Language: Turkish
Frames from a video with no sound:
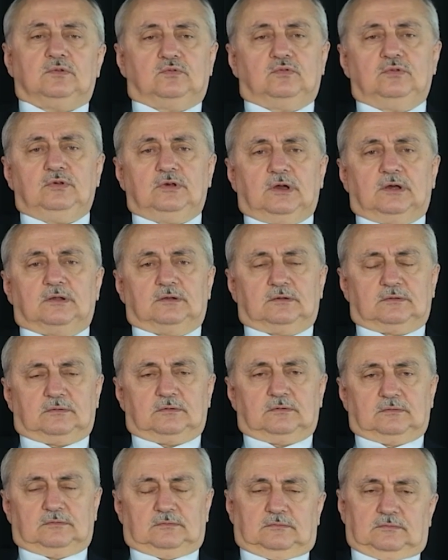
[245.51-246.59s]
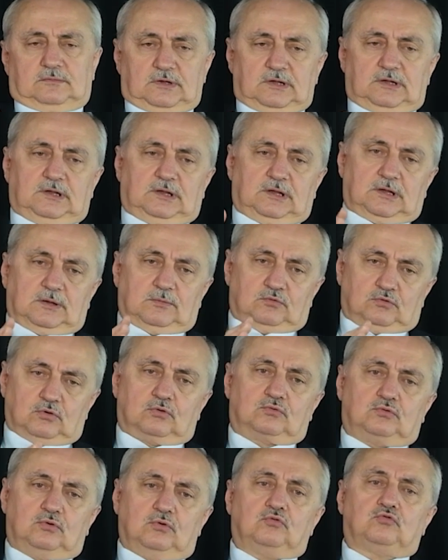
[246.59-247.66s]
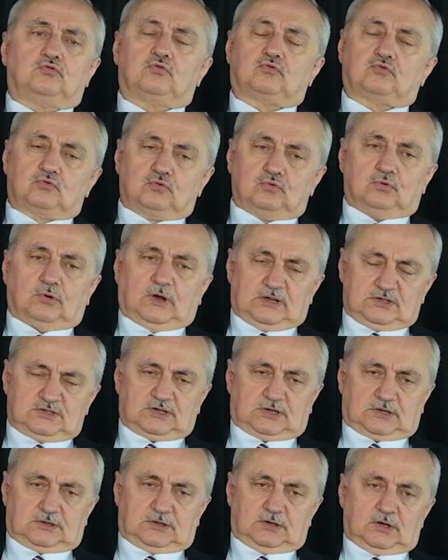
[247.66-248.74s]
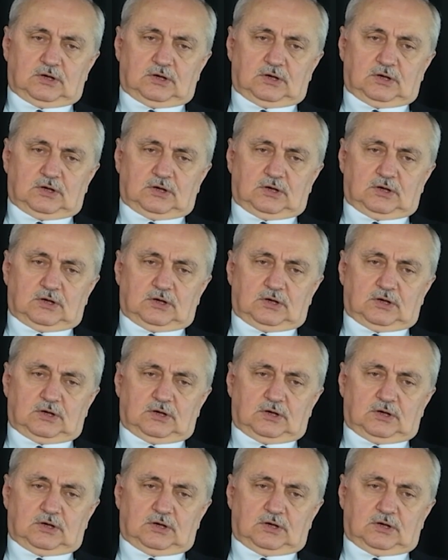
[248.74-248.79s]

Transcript: Dünyanın dediğin gibi dörtte üçü su ancak